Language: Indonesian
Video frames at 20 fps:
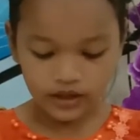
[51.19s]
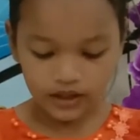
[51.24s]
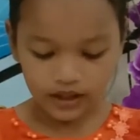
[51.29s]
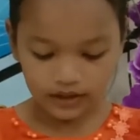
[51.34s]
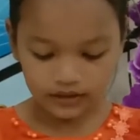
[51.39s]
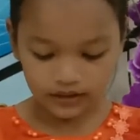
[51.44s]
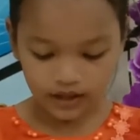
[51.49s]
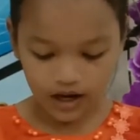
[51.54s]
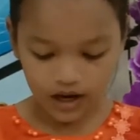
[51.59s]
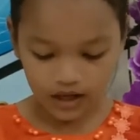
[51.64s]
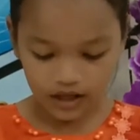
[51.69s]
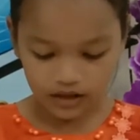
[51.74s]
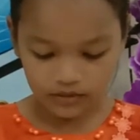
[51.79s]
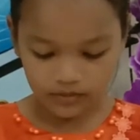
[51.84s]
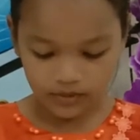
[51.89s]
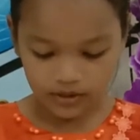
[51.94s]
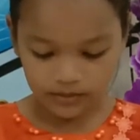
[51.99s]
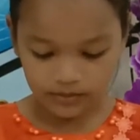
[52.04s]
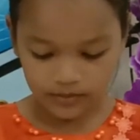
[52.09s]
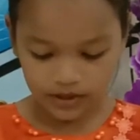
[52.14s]
Katakan
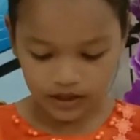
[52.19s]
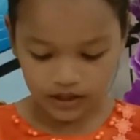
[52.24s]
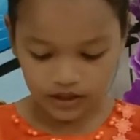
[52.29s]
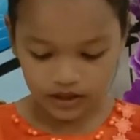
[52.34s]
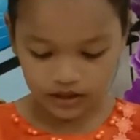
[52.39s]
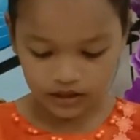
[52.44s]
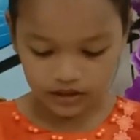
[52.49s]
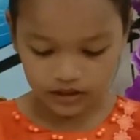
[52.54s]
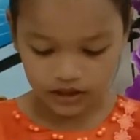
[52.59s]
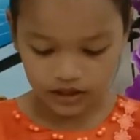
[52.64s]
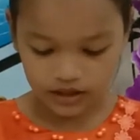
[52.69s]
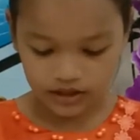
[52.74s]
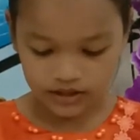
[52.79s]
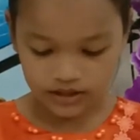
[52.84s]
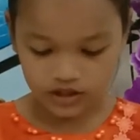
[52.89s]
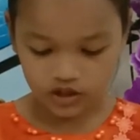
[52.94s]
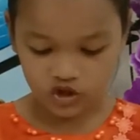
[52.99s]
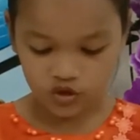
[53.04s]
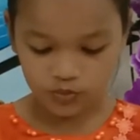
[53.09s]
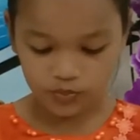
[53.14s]
man banyak
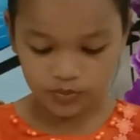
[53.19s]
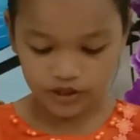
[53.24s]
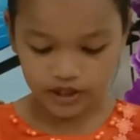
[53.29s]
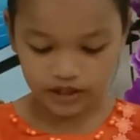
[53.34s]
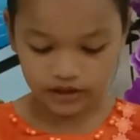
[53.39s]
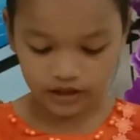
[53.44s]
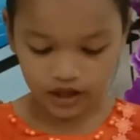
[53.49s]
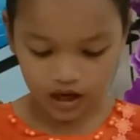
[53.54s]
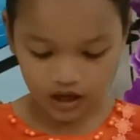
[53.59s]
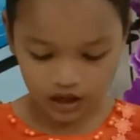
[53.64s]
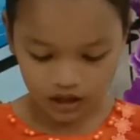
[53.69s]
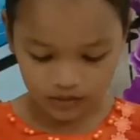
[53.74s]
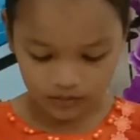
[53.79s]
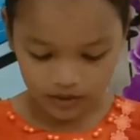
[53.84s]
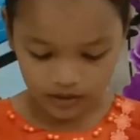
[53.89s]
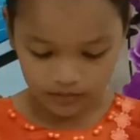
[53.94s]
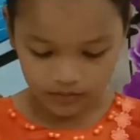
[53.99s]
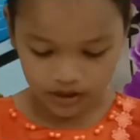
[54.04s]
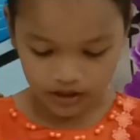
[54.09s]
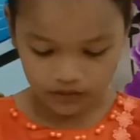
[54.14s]
dinasik si perintahkan
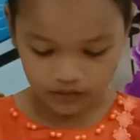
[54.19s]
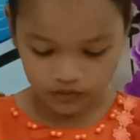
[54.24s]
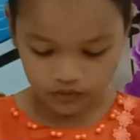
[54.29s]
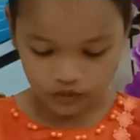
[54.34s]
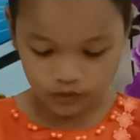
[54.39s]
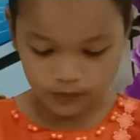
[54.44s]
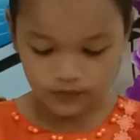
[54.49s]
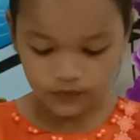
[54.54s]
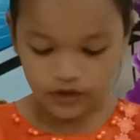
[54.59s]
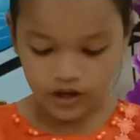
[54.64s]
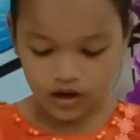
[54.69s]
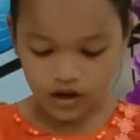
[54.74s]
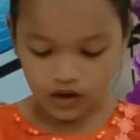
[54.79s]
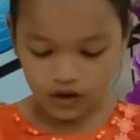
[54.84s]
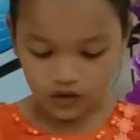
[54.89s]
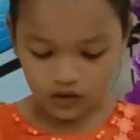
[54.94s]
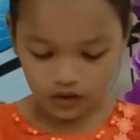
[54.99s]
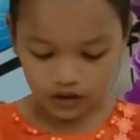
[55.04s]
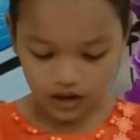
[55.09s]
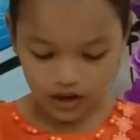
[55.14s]
man bandu,
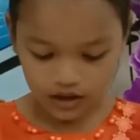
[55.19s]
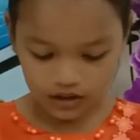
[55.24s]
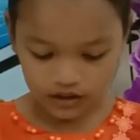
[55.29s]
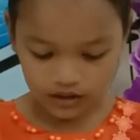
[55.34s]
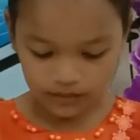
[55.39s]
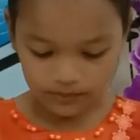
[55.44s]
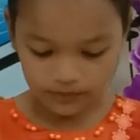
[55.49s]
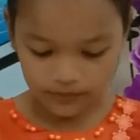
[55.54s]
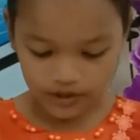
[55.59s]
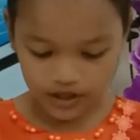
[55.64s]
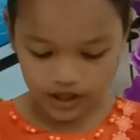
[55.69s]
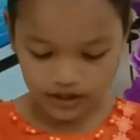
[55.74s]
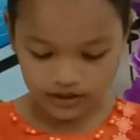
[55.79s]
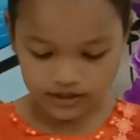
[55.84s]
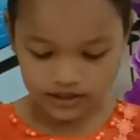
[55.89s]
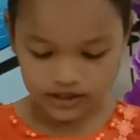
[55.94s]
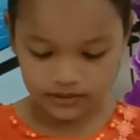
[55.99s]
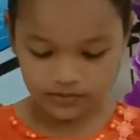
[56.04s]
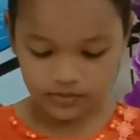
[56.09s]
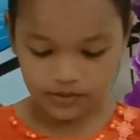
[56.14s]
Olah kambiat
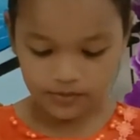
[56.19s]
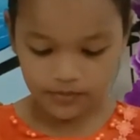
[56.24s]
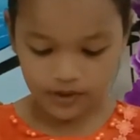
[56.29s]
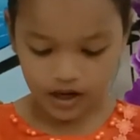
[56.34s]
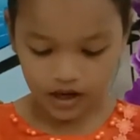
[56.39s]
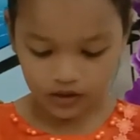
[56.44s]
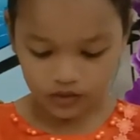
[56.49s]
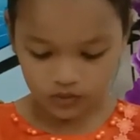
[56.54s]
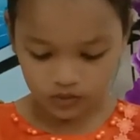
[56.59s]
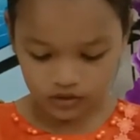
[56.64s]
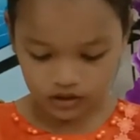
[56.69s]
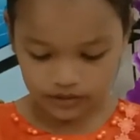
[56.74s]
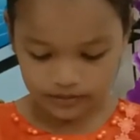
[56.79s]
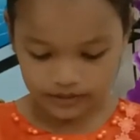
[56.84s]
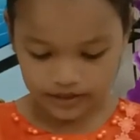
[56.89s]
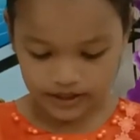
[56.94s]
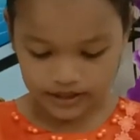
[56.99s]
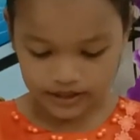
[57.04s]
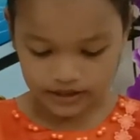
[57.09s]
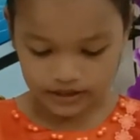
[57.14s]
sebab aku kau
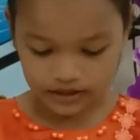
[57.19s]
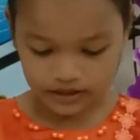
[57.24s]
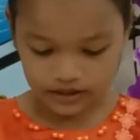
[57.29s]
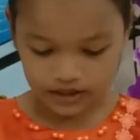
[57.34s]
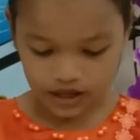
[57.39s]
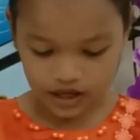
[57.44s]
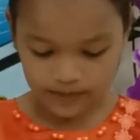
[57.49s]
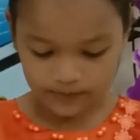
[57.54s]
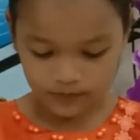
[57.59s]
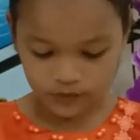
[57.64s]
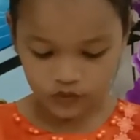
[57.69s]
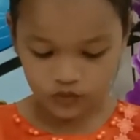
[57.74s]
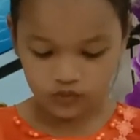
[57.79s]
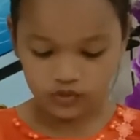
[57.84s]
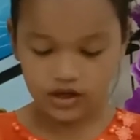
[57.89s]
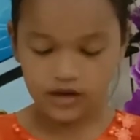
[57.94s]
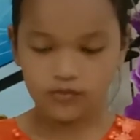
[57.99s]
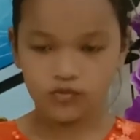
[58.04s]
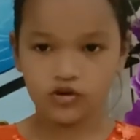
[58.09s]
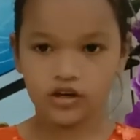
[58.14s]
das kam
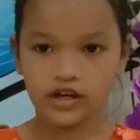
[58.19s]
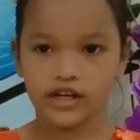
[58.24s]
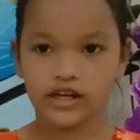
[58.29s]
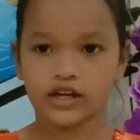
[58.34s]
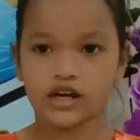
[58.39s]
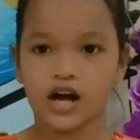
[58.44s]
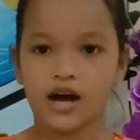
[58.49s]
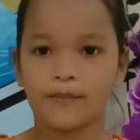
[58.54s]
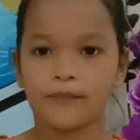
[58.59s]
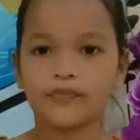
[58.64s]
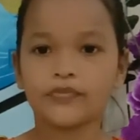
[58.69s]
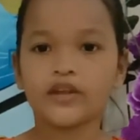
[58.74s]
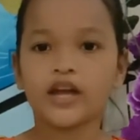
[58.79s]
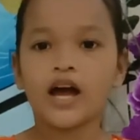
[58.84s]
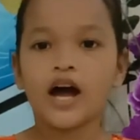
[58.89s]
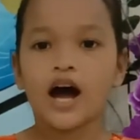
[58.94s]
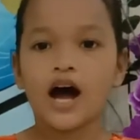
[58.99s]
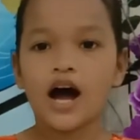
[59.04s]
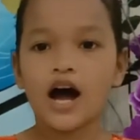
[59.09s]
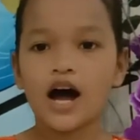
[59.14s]
guna mulai kam.
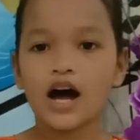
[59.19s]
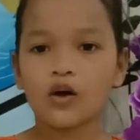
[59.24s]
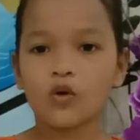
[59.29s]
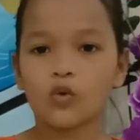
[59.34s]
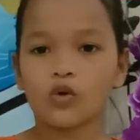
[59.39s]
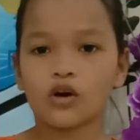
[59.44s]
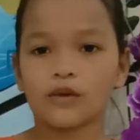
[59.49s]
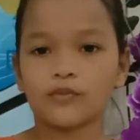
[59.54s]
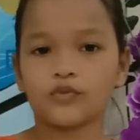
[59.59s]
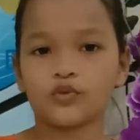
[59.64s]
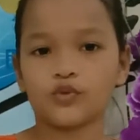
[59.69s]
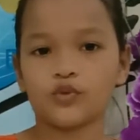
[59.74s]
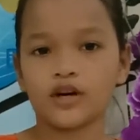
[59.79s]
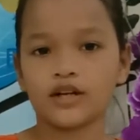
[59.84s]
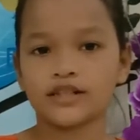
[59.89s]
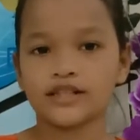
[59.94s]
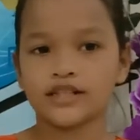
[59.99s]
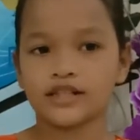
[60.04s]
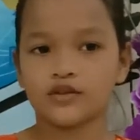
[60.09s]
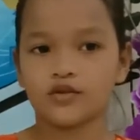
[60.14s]
Aku kap Tuhan
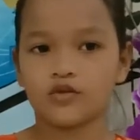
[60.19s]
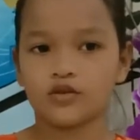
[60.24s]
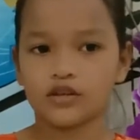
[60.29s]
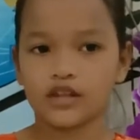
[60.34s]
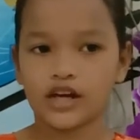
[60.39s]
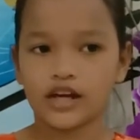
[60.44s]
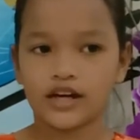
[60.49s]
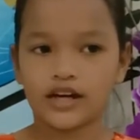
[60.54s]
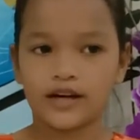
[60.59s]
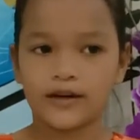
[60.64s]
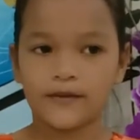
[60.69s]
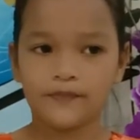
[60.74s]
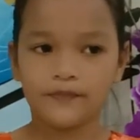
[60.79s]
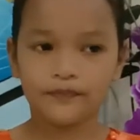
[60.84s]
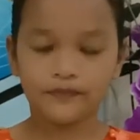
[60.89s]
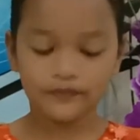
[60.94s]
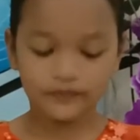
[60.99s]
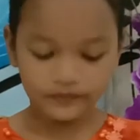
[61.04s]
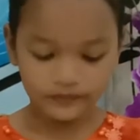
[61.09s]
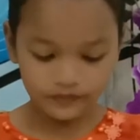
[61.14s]
singgung dana.
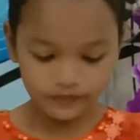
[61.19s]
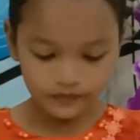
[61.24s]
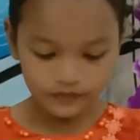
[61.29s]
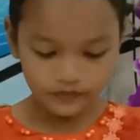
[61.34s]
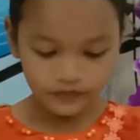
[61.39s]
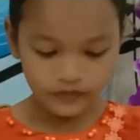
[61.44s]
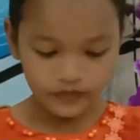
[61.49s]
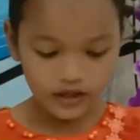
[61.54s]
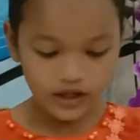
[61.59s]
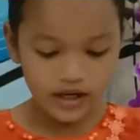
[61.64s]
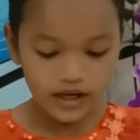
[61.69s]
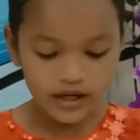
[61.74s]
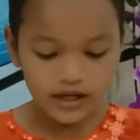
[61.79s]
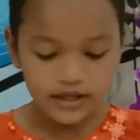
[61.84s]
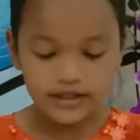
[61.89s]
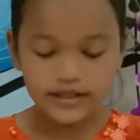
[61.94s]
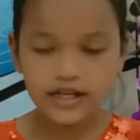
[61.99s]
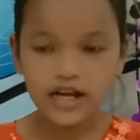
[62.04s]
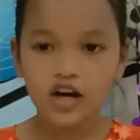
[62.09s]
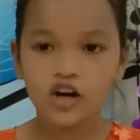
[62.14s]

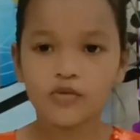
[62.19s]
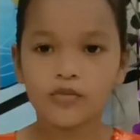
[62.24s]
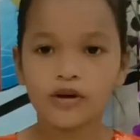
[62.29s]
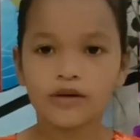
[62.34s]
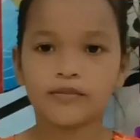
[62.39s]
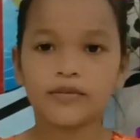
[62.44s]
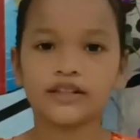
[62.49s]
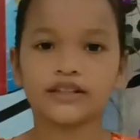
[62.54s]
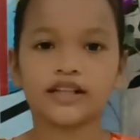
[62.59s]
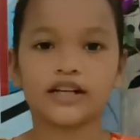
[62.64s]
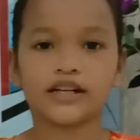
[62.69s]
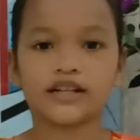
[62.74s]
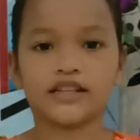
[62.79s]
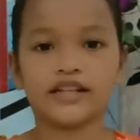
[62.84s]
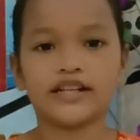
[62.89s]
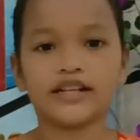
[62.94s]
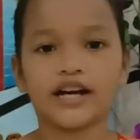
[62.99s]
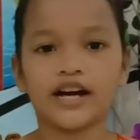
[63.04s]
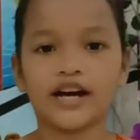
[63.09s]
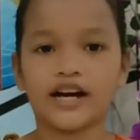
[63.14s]
Shalom man
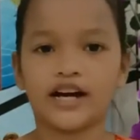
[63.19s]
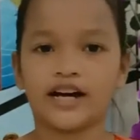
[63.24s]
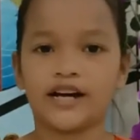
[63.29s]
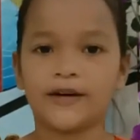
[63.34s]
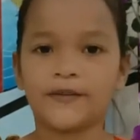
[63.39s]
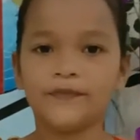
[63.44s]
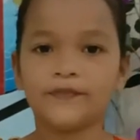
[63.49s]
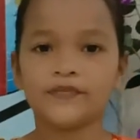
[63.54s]
bantakrina.